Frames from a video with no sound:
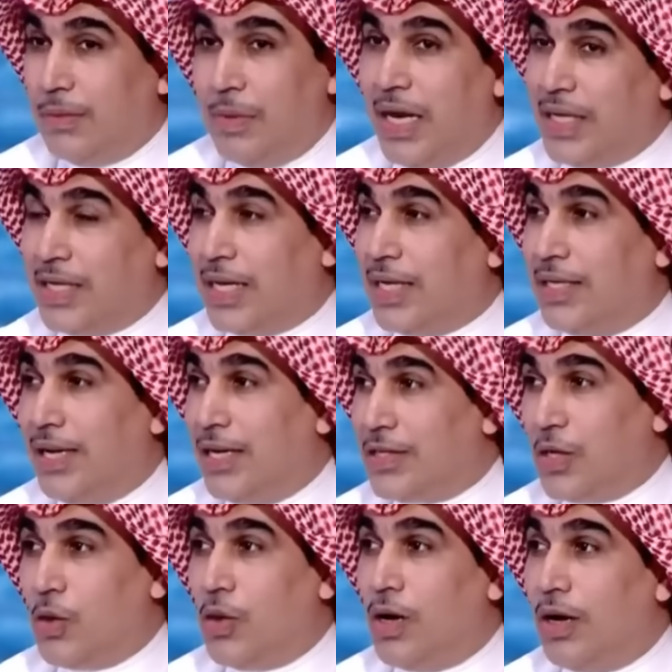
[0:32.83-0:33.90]
ما اعتقد اللي
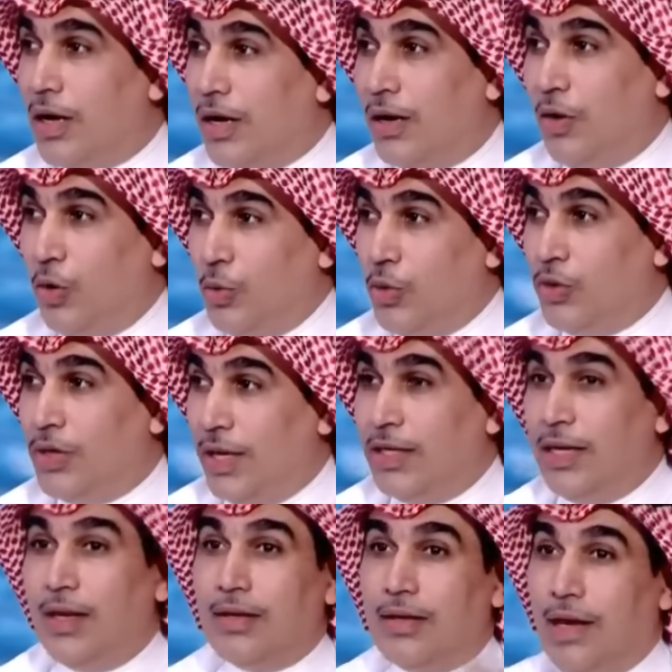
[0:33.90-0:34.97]
سواه العبود
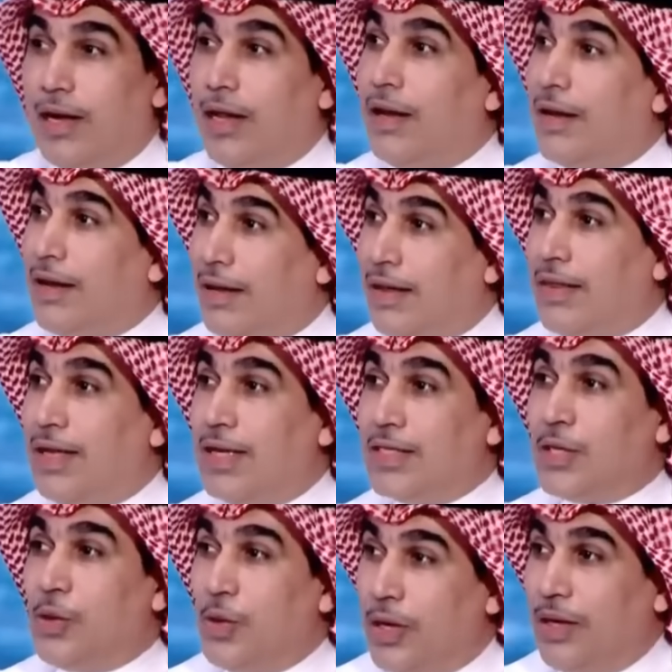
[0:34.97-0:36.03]
يعني علنا كذا اللي
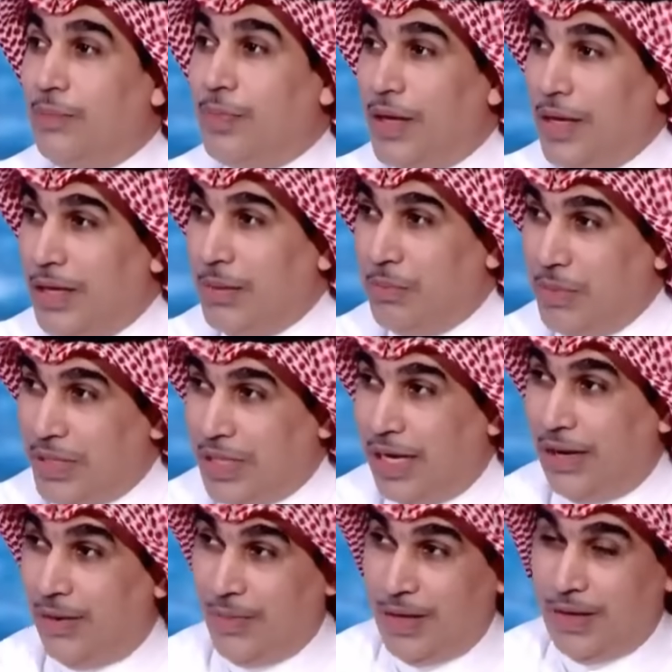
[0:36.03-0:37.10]
سواه
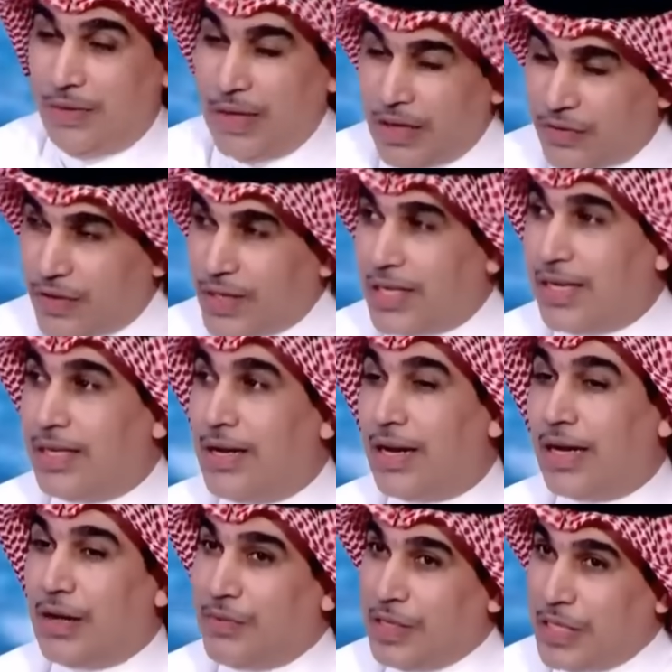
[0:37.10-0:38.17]
ميشيل هنا فن
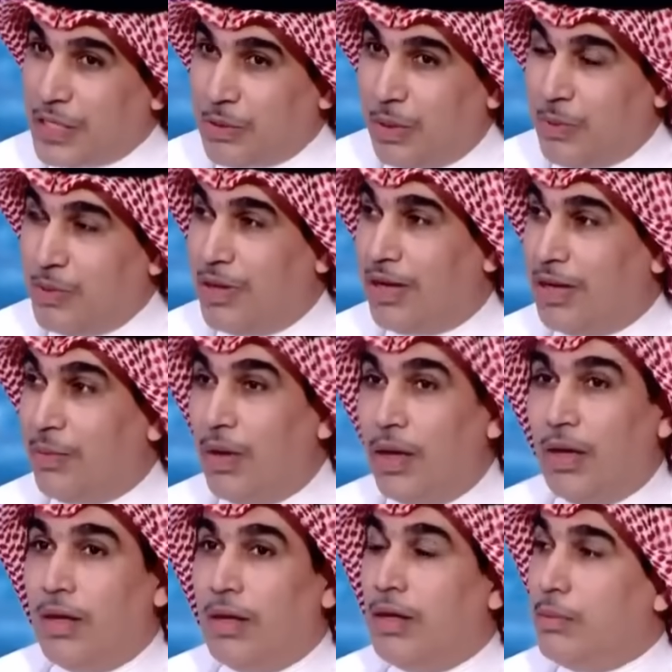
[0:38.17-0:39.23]
الاداره كيف تجلس مع مدرب
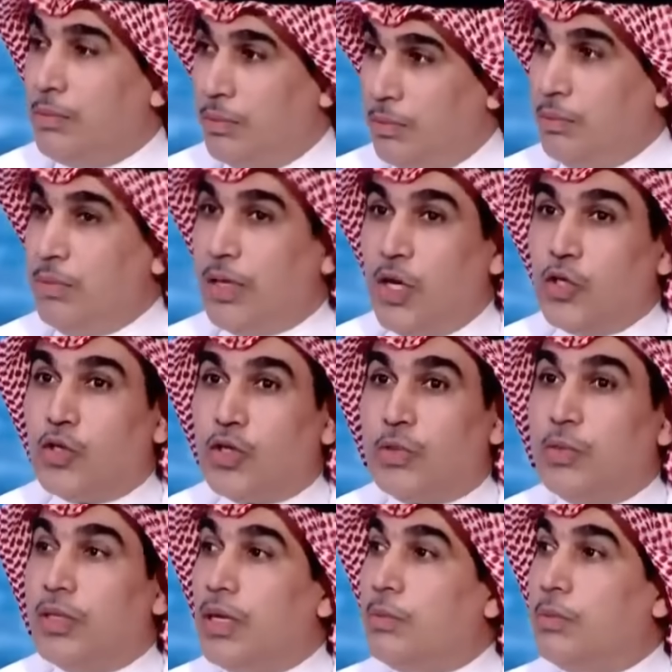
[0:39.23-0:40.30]

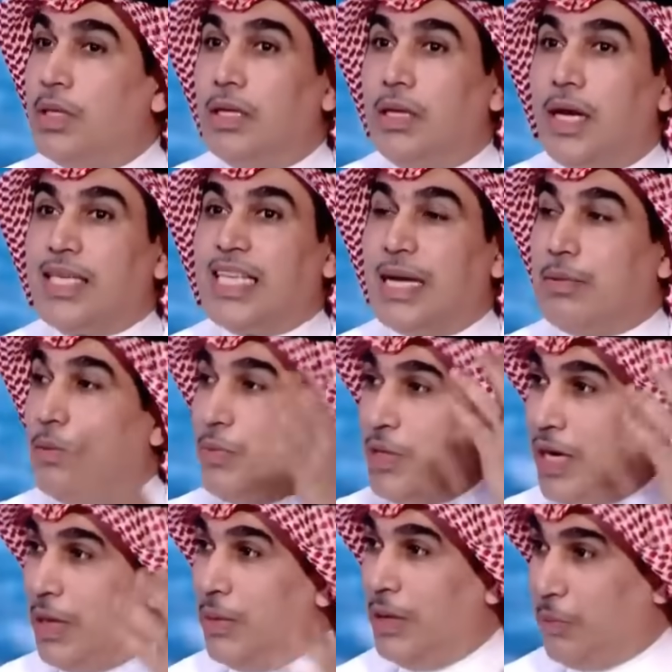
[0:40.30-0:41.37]
خصوص من من اصعب
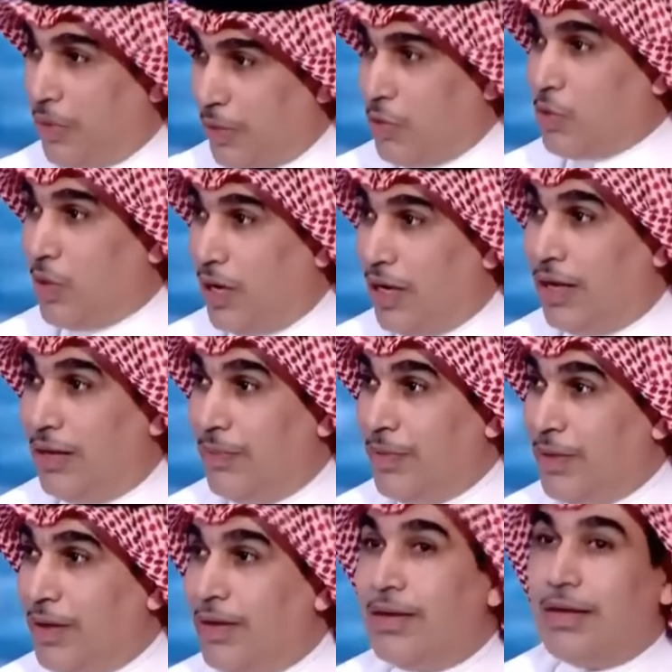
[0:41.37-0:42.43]
المدربين مضبوط ولا لا؟
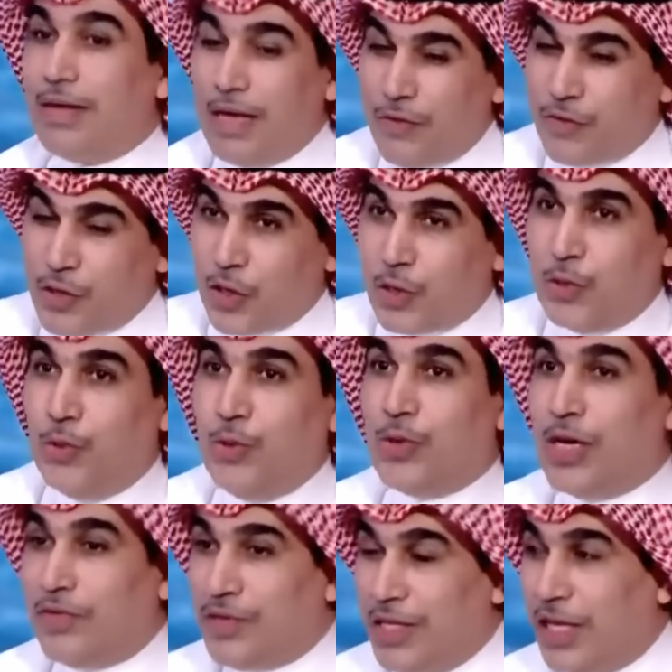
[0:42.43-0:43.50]
كيف تقنعه
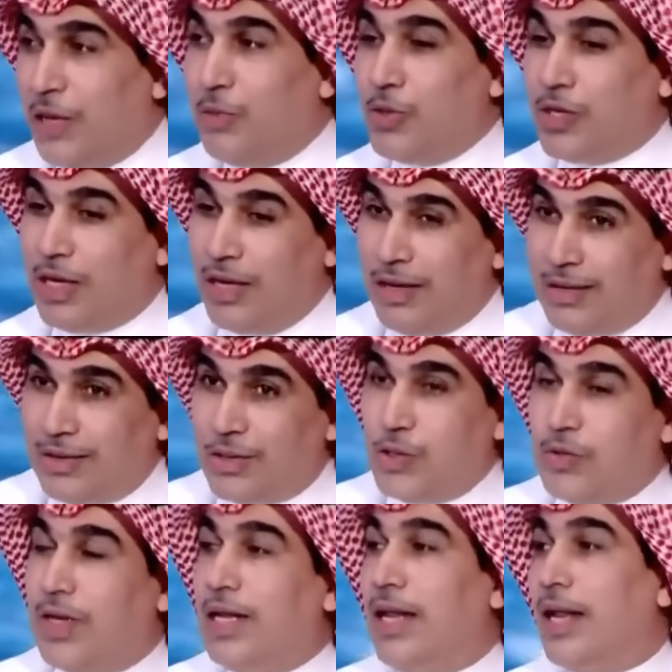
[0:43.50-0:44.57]
كيف تنهي المشكله؟
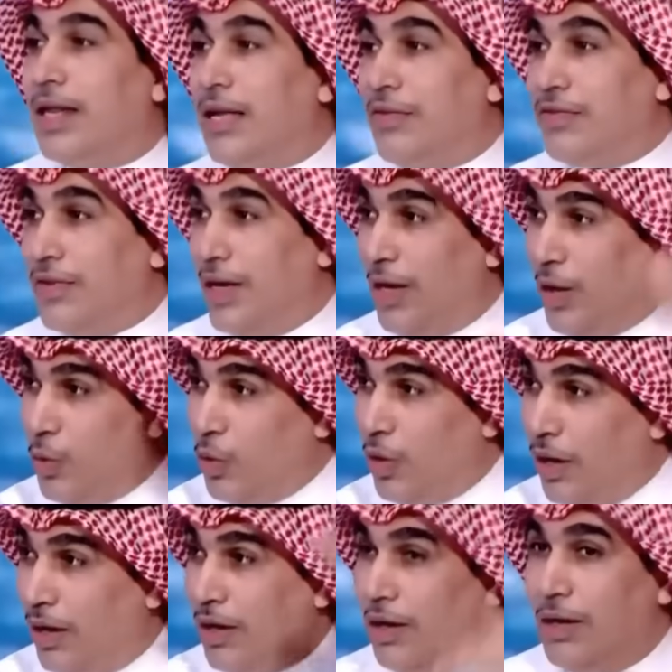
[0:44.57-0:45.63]
شوف الهلال كيف
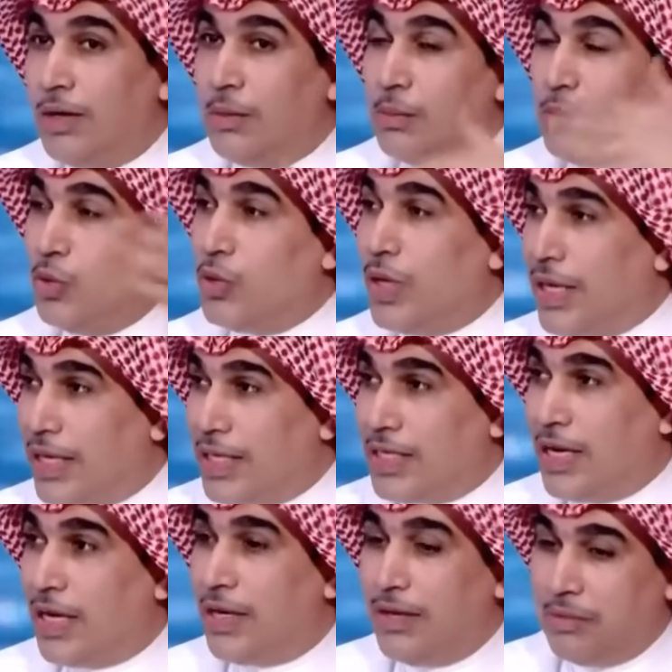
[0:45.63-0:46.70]
الاول بدون اي
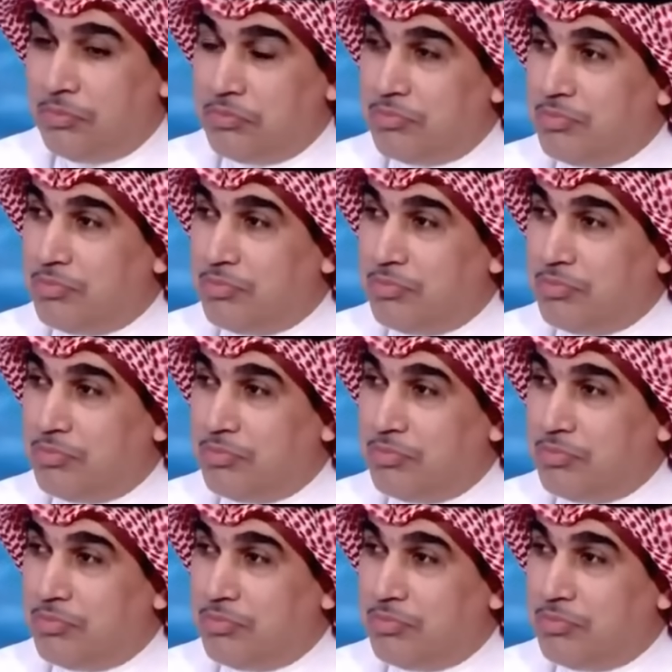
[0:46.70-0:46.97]
خساره